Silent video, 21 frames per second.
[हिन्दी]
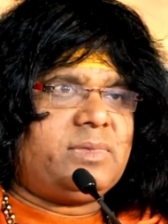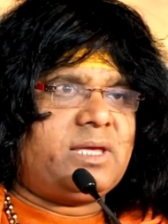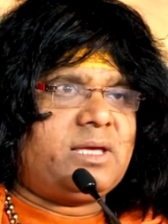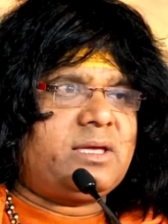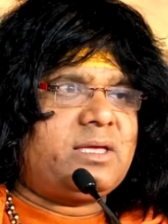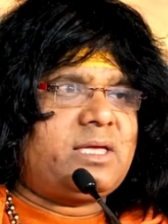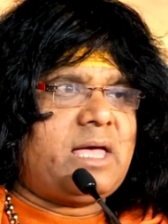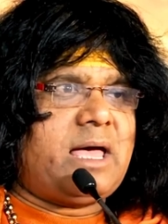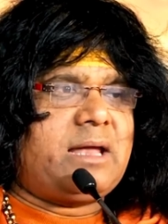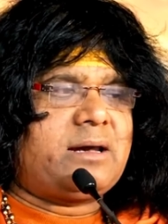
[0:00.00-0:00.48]

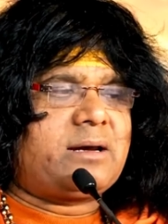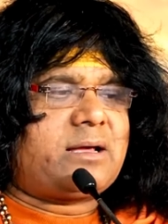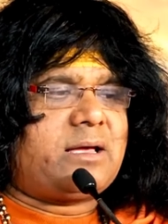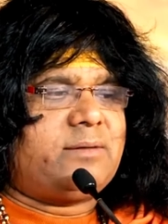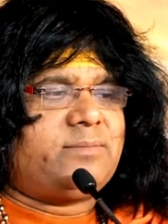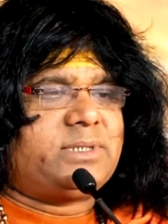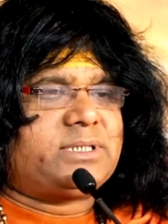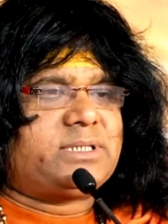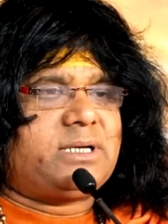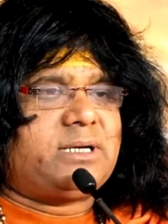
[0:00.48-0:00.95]
ज्ञान का
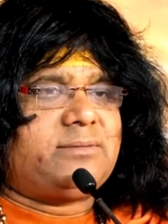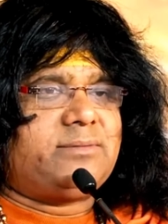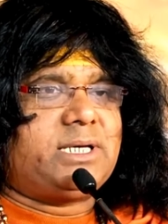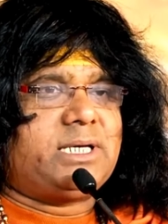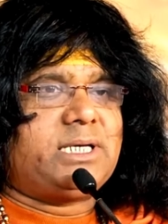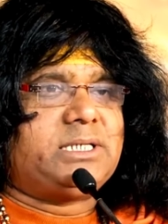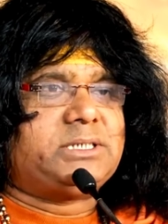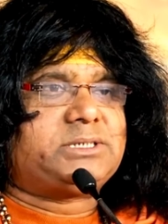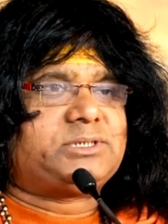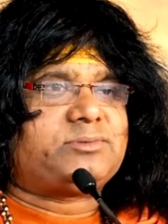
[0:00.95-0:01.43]
मतलब है
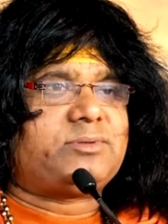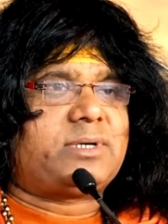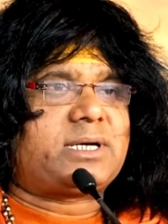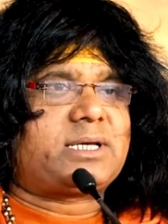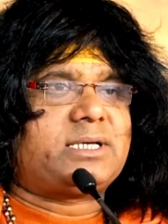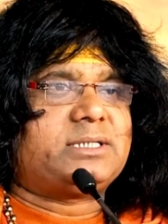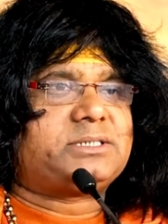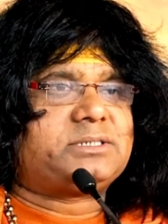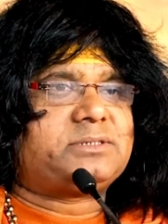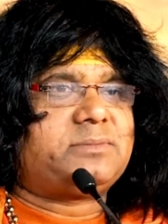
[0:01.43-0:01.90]
ईश्वर
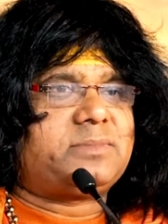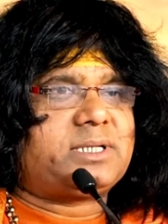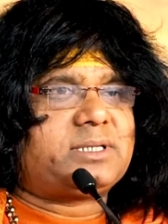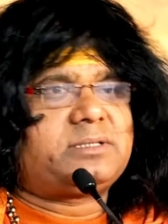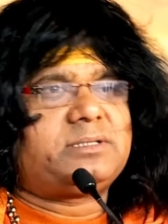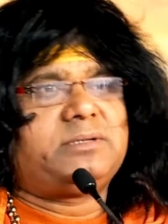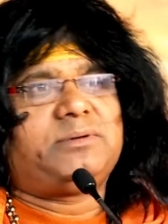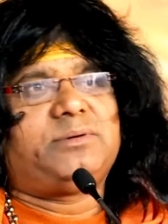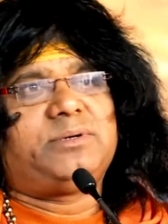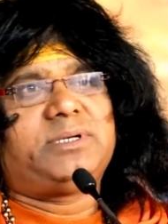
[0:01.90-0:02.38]
की
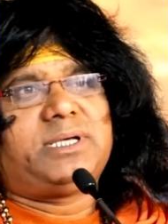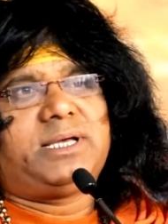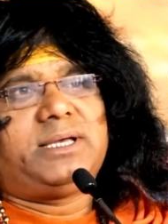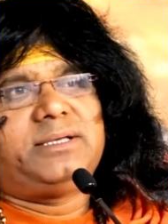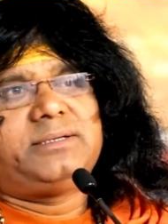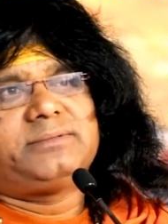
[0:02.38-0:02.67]
स्मृति हो जाए